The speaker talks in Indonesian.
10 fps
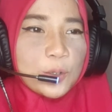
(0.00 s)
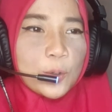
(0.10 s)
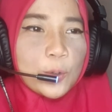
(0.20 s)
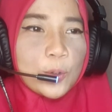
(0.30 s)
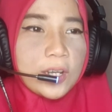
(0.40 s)

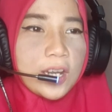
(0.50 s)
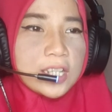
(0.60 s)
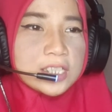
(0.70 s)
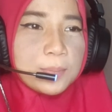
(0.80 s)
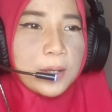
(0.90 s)
oh
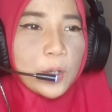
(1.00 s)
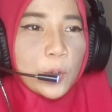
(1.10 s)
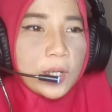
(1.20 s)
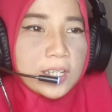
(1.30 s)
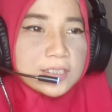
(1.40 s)
dikasih
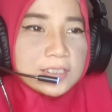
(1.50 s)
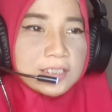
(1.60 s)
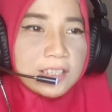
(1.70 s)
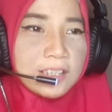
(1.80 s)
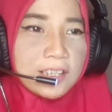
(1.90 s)

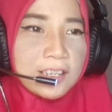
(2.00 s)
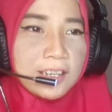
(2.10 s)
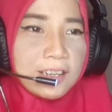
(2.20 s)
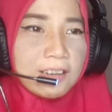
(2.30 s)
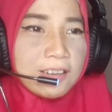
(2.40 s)
mayonesnya
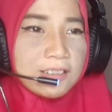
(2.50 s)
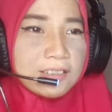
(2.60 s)
ya oh.